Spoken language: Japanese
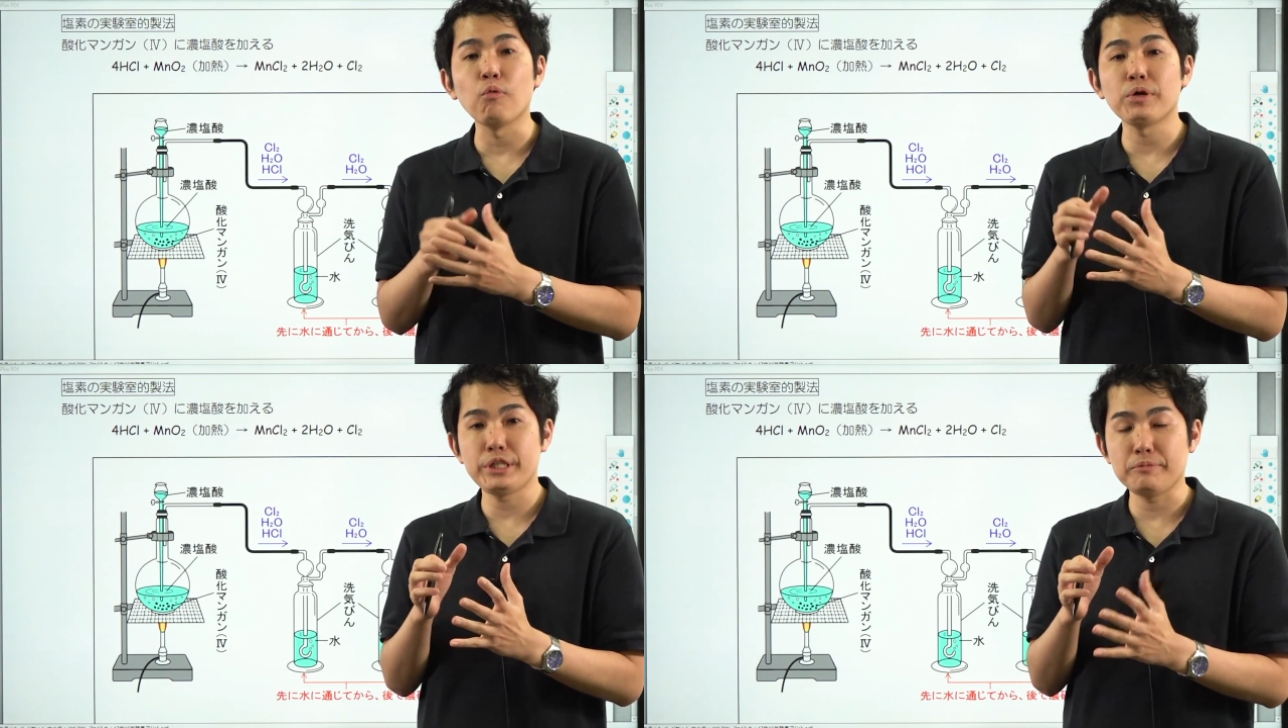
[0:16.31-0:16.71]

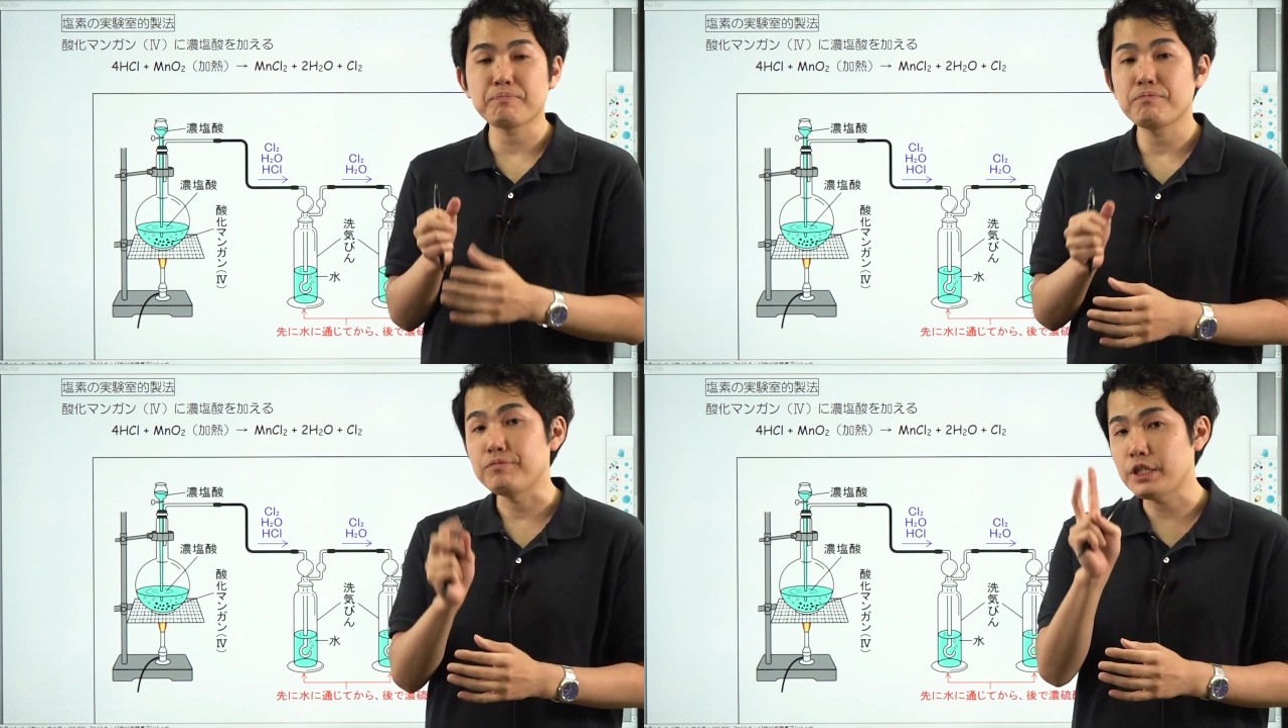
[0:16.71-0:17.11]
主に
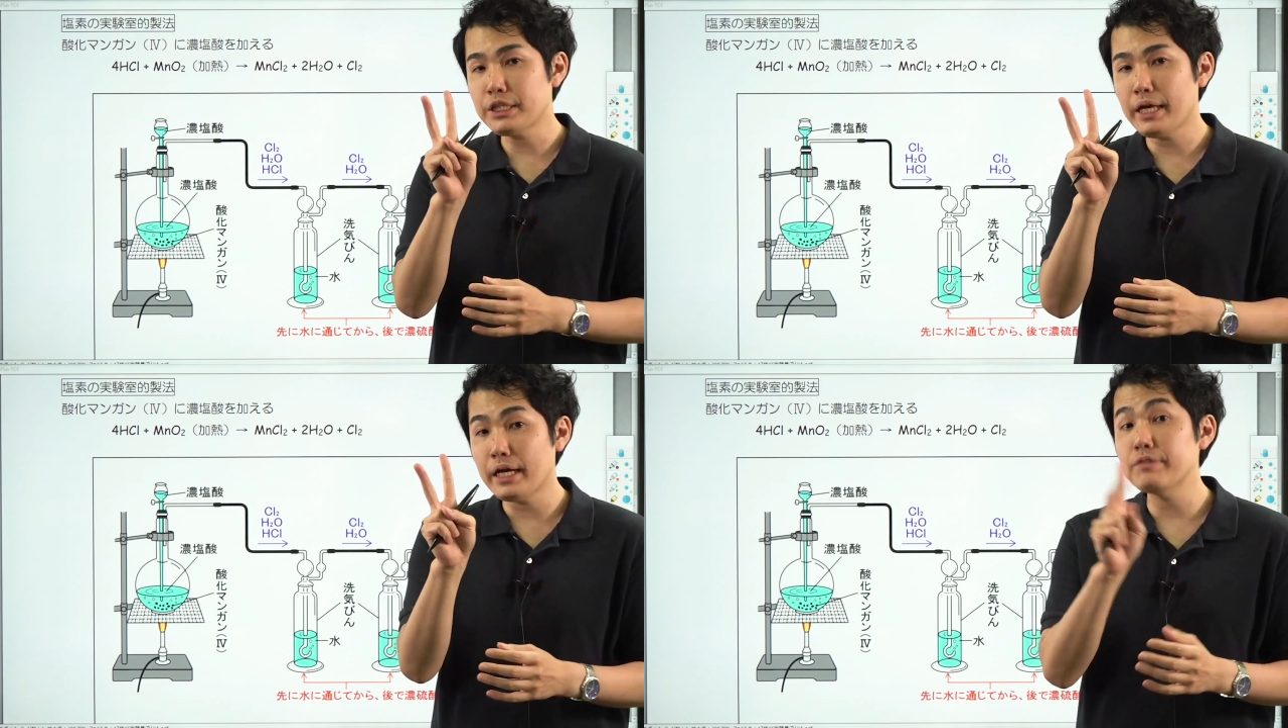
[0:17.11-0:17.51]
2
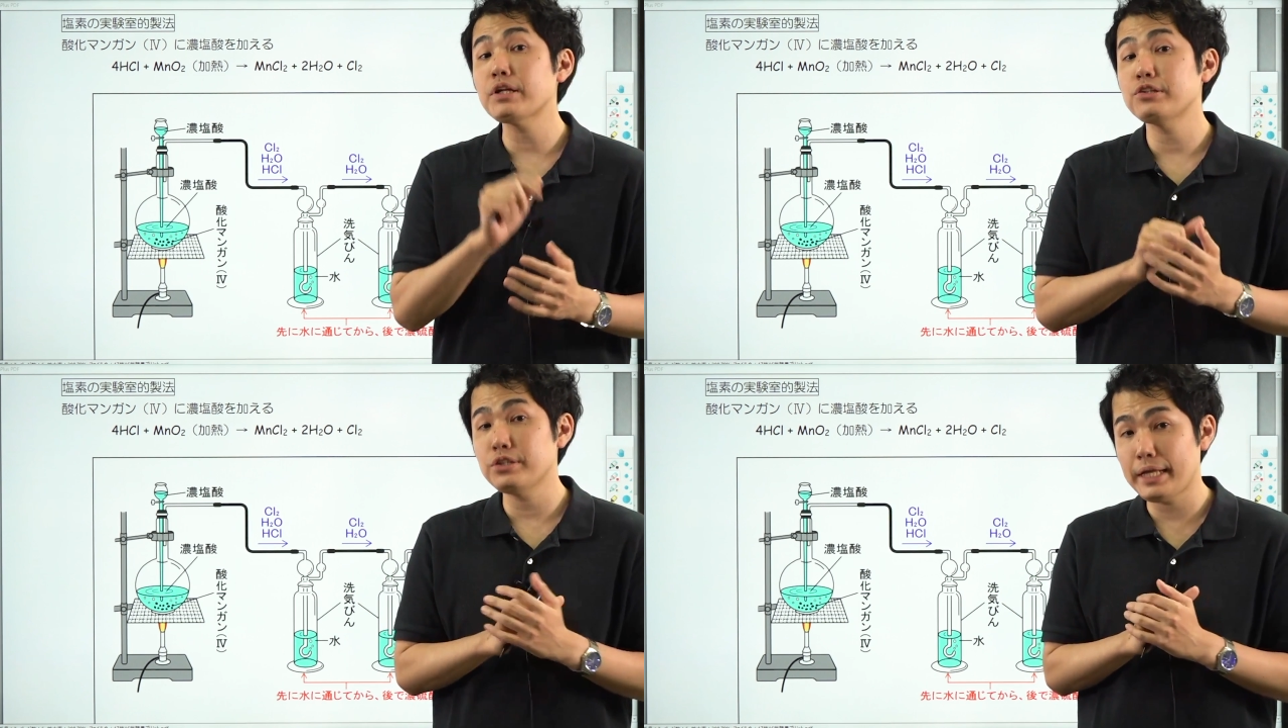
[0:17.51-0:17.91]
点あり
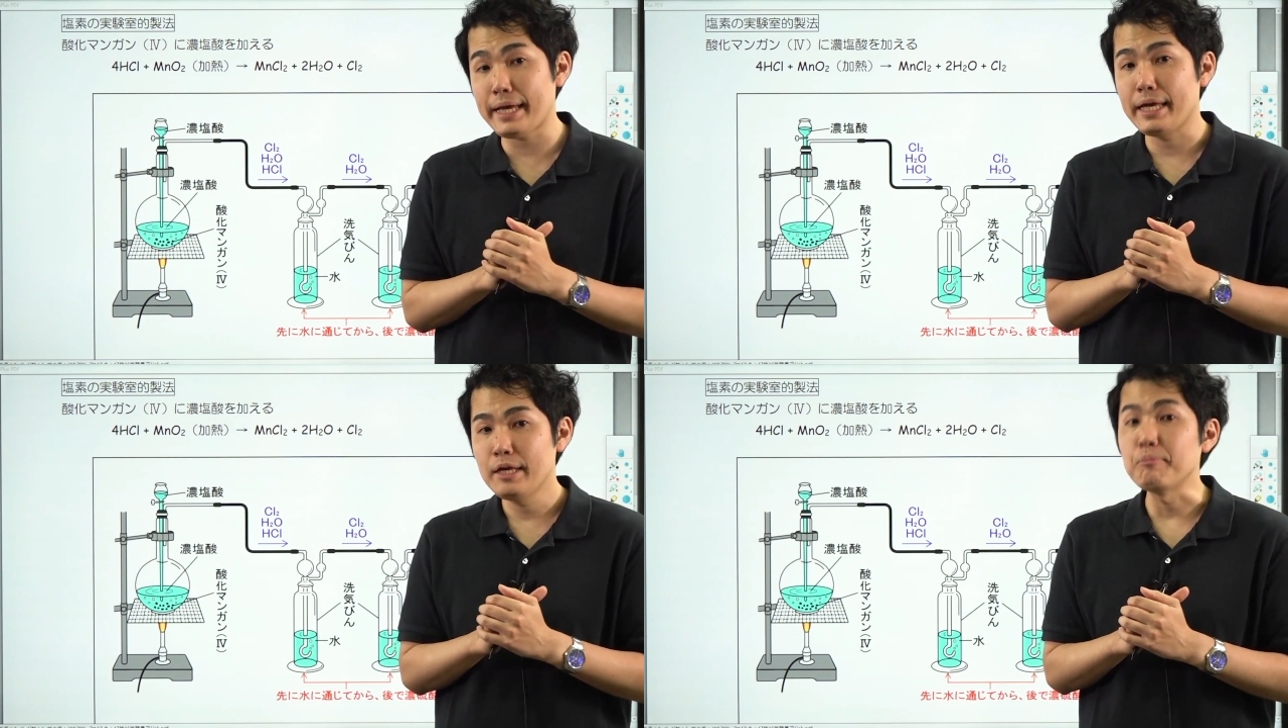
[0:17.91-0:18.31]
ますん
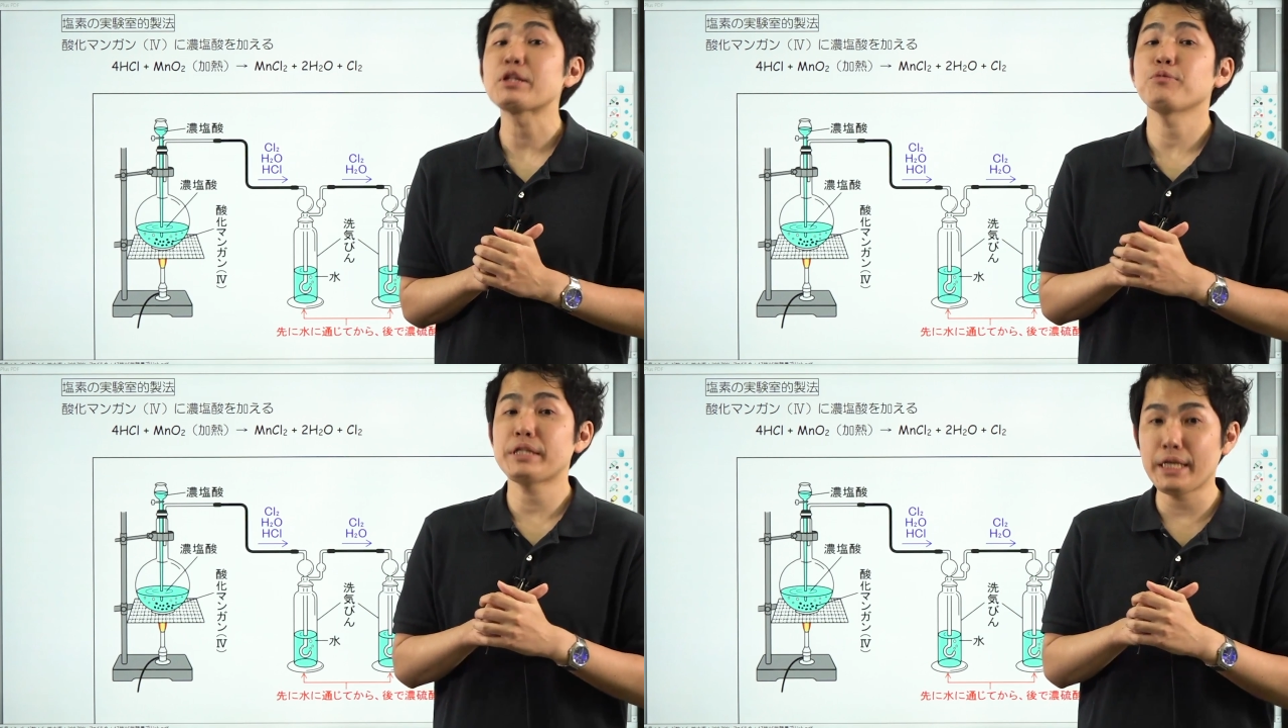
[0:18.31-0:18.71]
で、
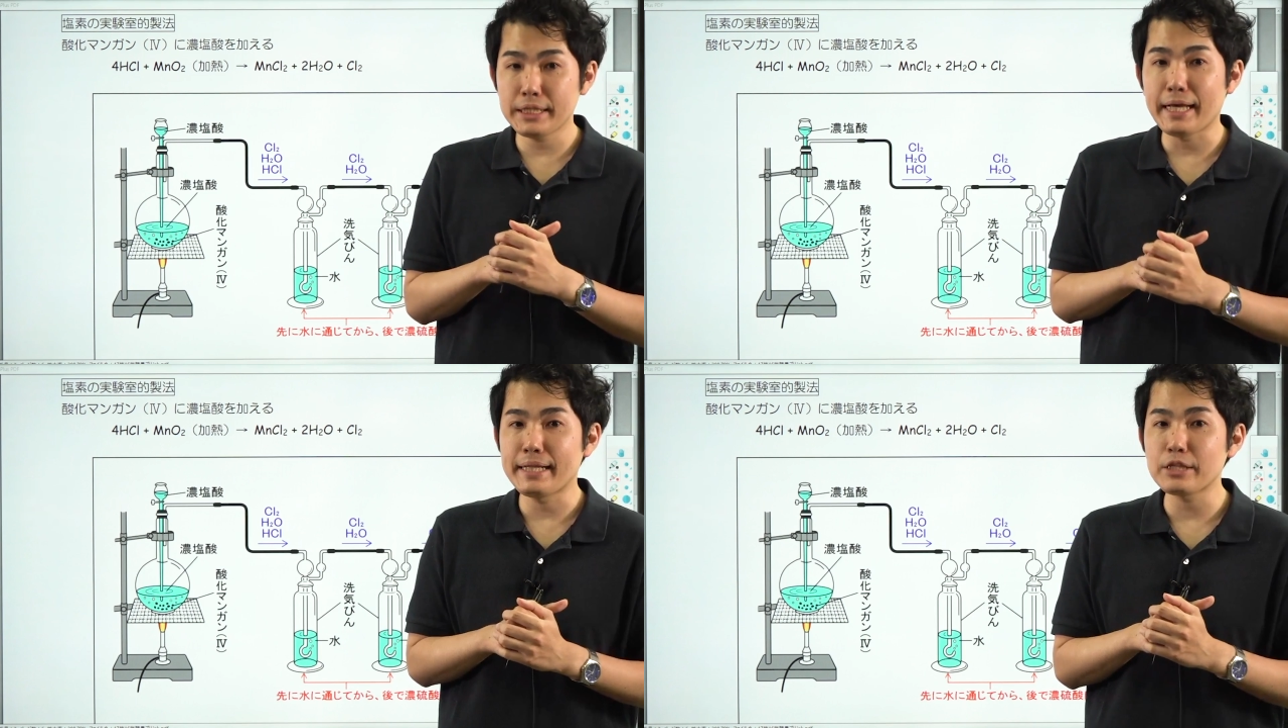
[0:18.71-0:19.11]
まとめてい
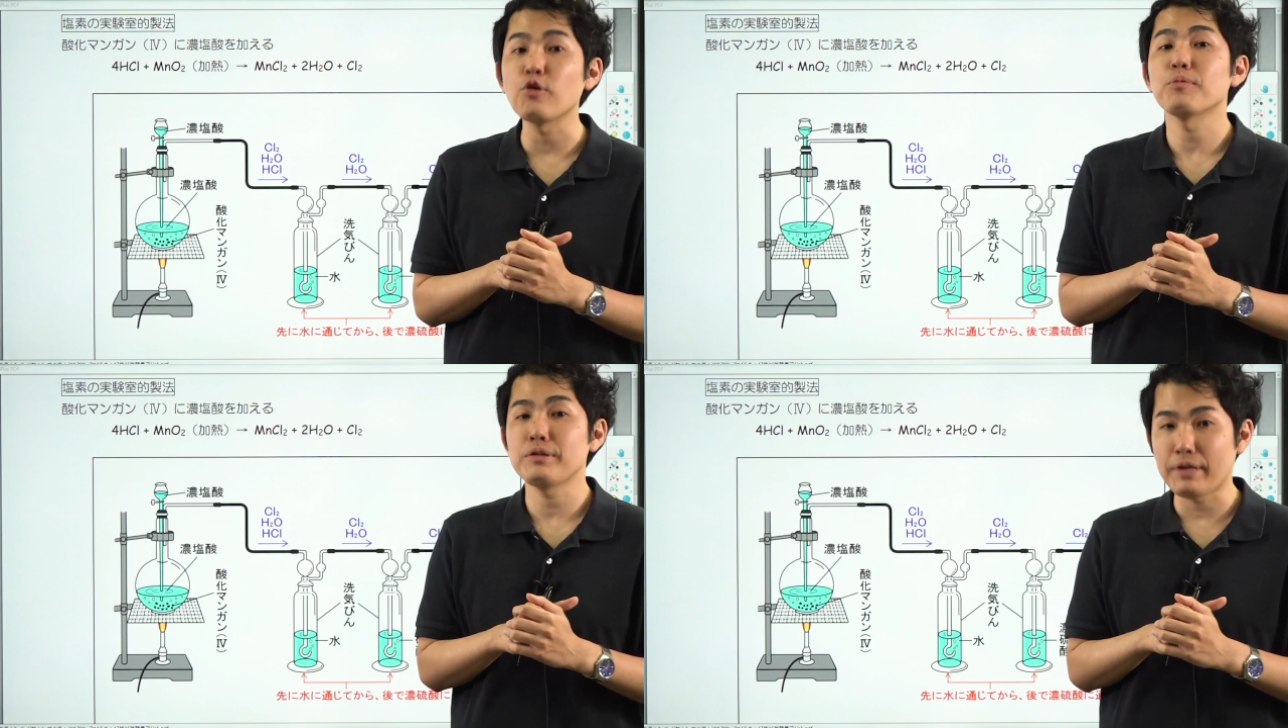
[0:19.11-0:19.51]
きたいな
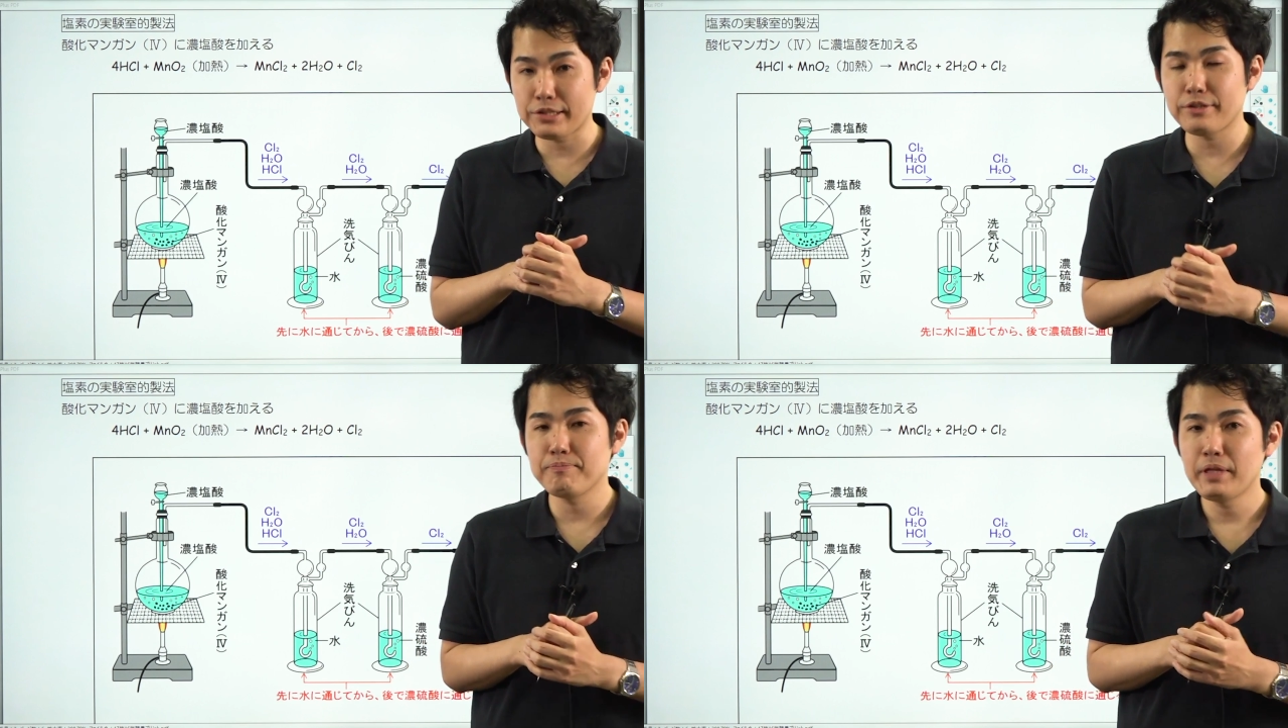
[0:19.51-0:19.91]
と思います。